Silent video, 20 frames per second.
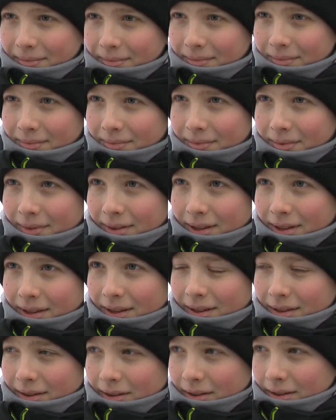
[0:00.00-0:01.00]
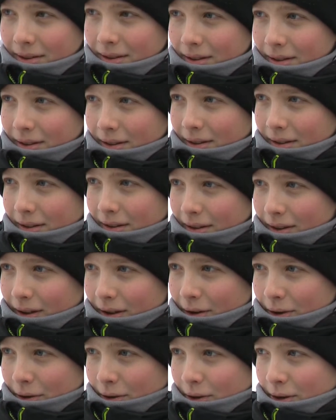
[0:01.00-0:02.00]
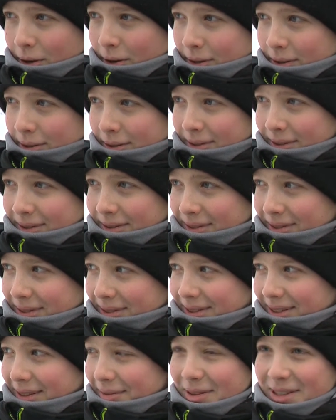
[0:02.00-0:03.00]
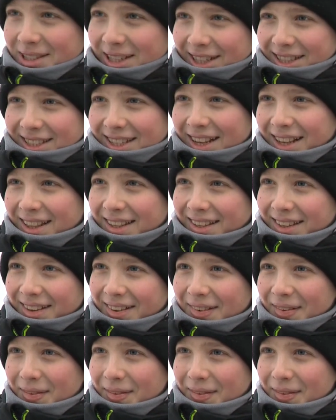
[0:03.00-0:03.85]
какое новогоднее сегодня? А, замечательное.